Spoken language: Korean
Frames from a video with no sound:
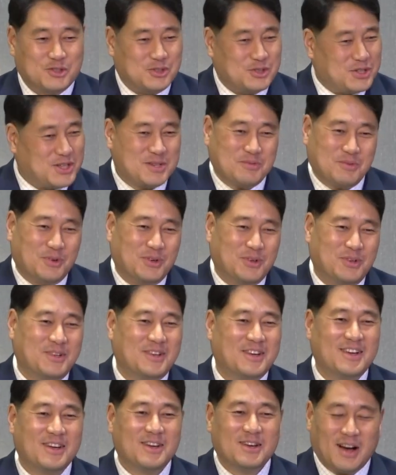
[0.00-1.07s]
굳이 뭐
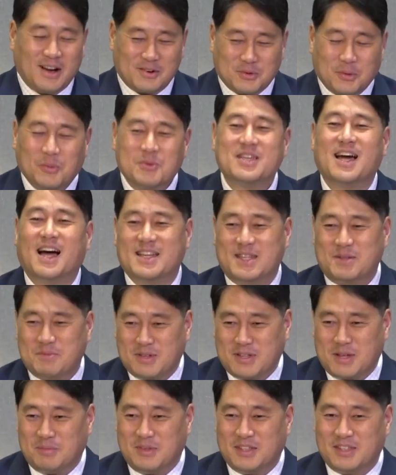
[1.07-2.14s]
혼자
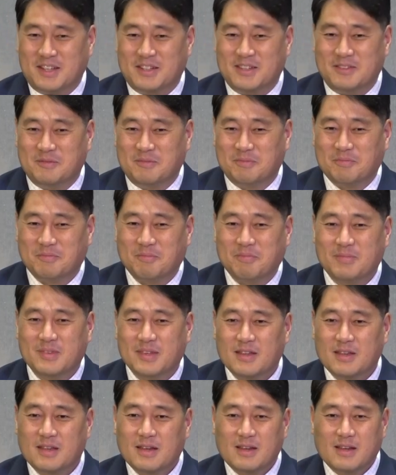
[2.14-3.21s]
아시면 됩니다.
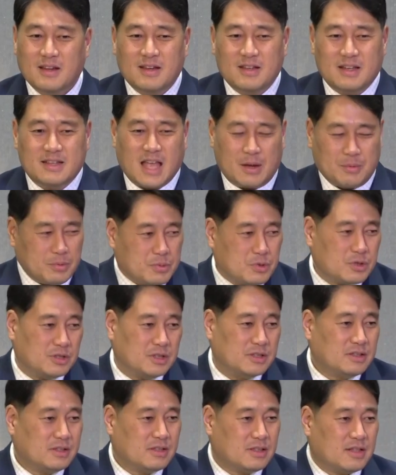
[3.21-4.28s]

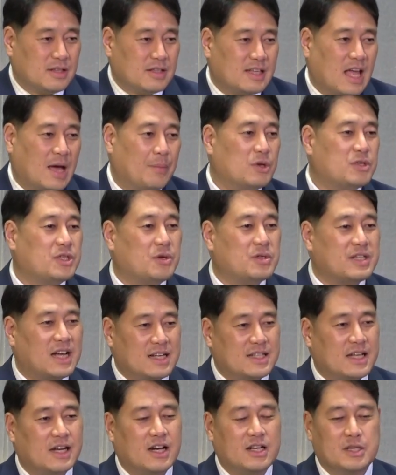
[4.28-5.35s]
대부분은 네 번째로 잘
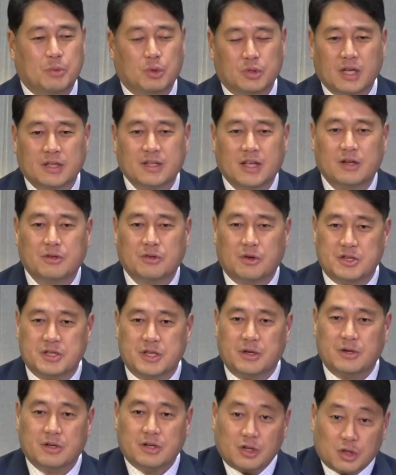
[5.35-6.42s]
살아가지 못한다는
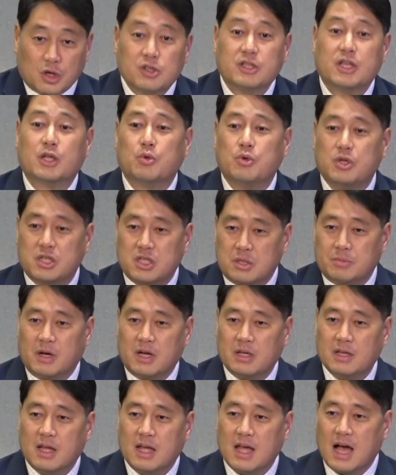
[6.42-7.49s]
것이에요. 그럴 때도
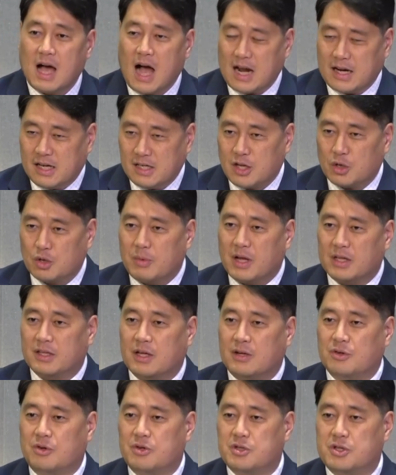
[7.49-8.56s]
있지만 아닐 때도
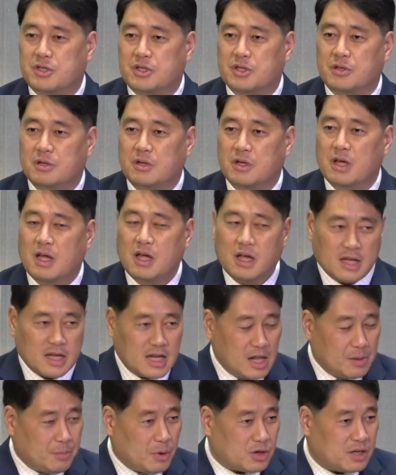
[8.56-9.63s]
많다는 것이죠.
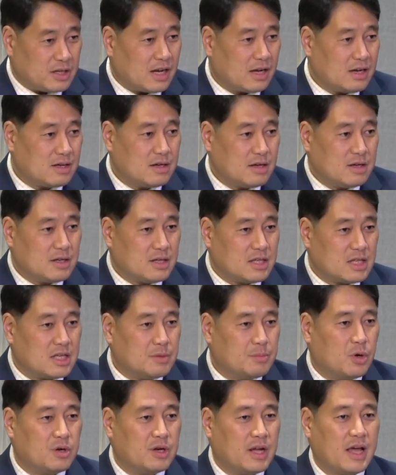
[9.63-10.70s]
1번이나
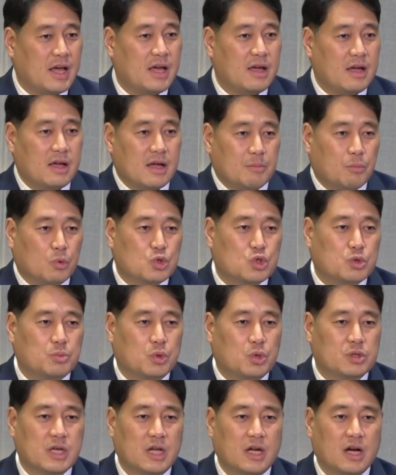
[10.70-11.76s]
2번의
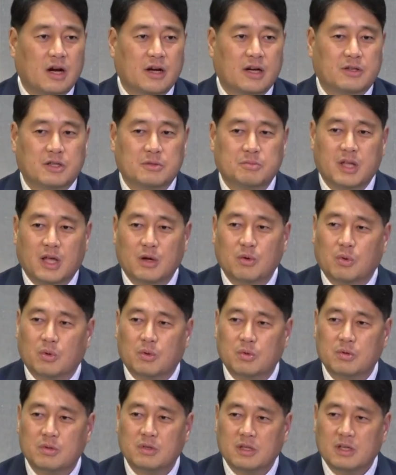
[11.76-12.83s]
모습으로 살아가게끔
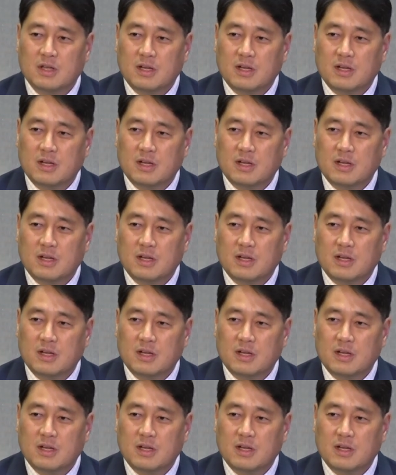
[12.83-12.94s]
되고